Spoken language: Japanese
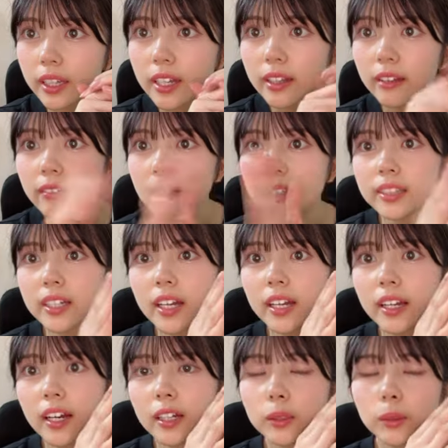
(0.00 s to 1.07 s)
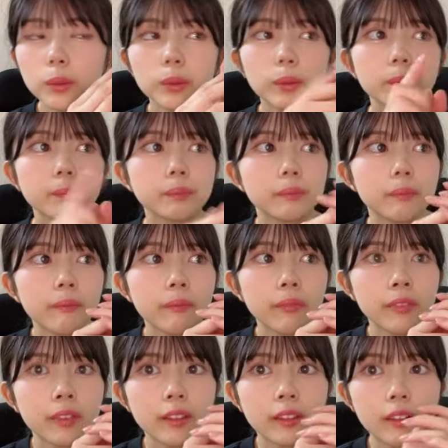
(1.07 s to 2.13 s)
聞いてくださいあの
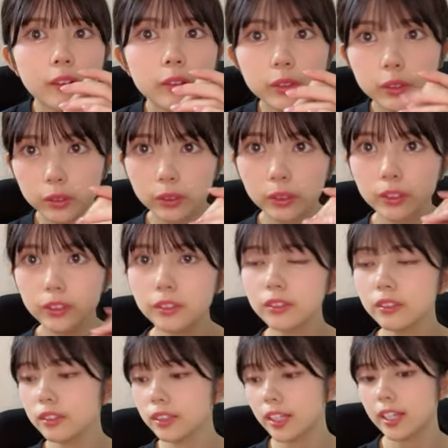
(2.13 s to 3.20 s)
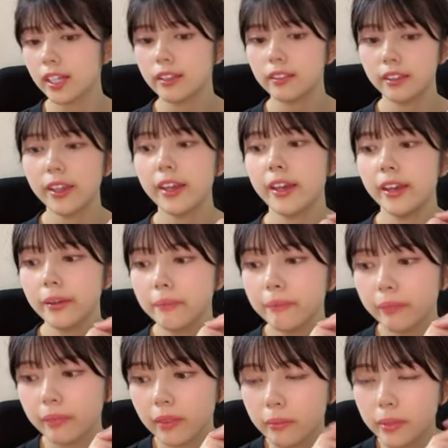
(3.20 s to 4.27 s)
10クするってなって
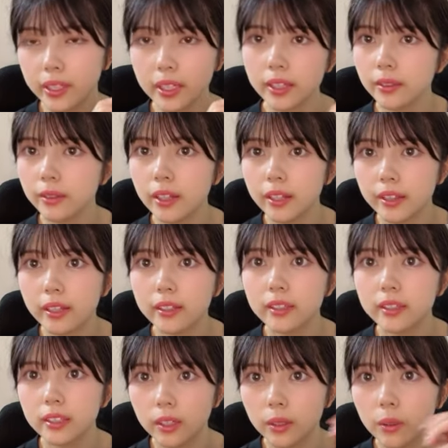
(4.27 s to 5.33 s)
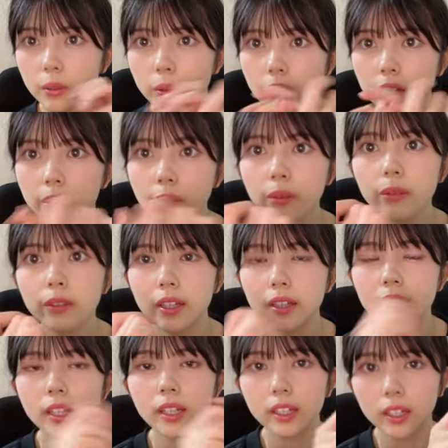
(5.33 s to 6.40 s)
美咲とだったんですけど今日昼夜だっ
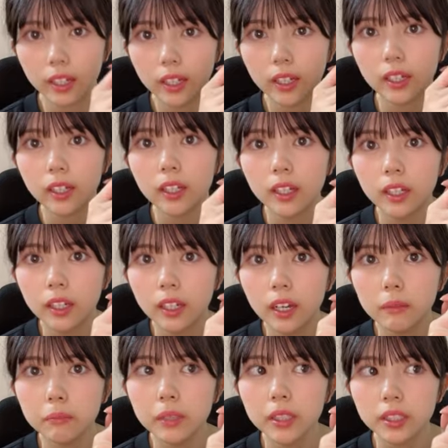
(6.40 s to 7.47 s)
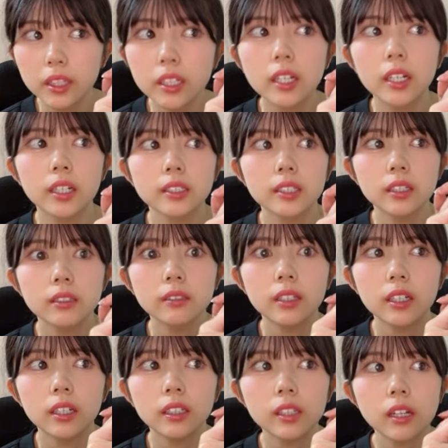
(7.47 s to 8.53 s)
たんであんまりねリハーサル
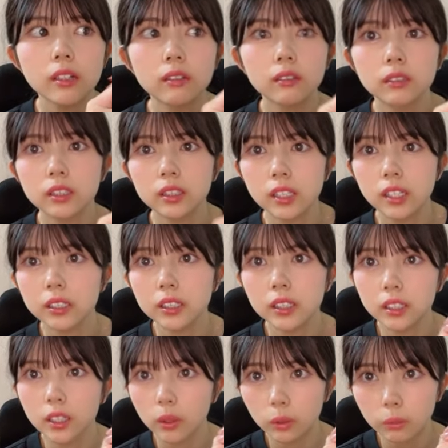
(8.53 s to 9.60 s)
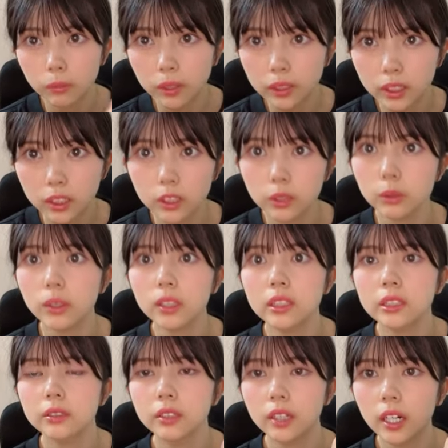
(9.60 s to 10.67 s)
で体力使いすぎたら本番に支障が
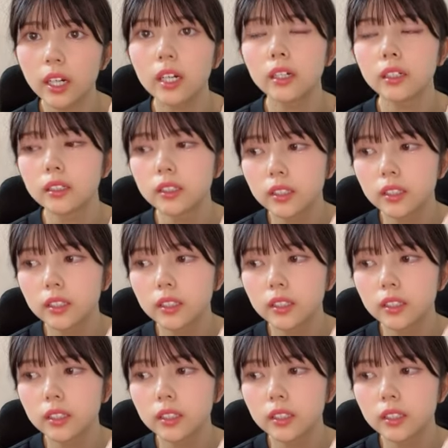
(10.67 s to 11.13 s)
出るから